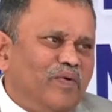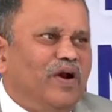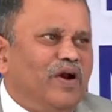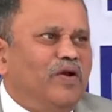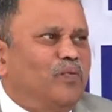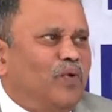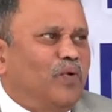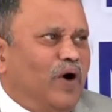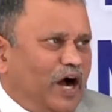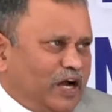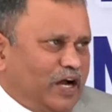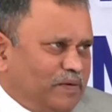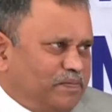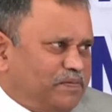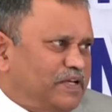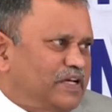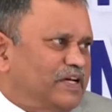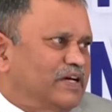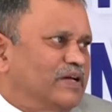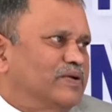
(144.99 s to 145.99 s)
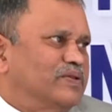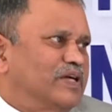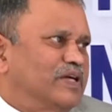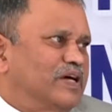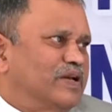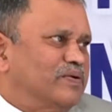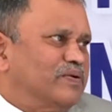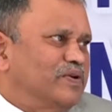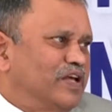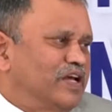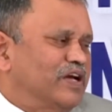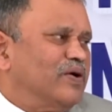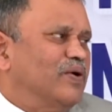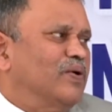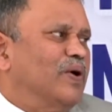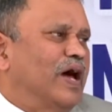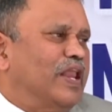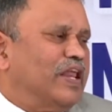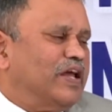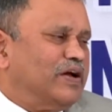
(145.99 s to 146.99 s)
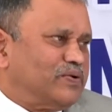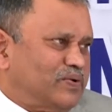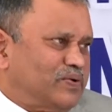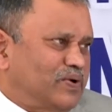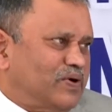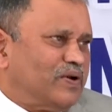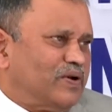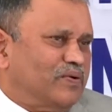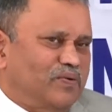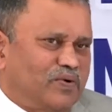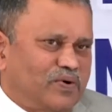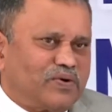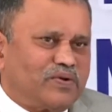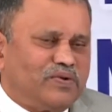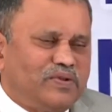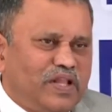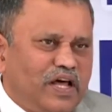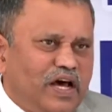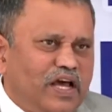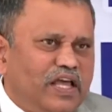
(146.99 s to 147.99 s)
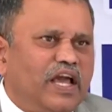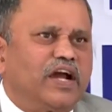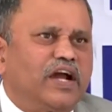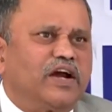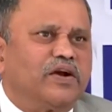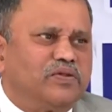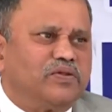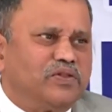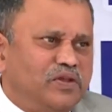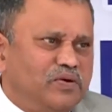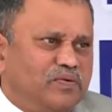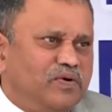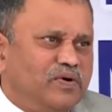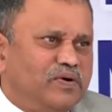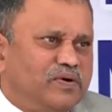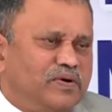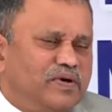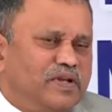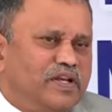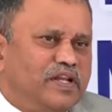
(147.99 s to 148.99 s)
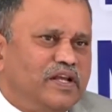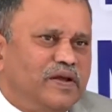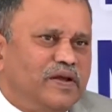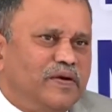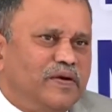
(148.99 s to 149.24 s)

వాళ్ళు వాకప్ చేయగలుగుతారు నీకు అనేక చోట్ల ఓటు ఉందా ఎక్కడుంది ఓటు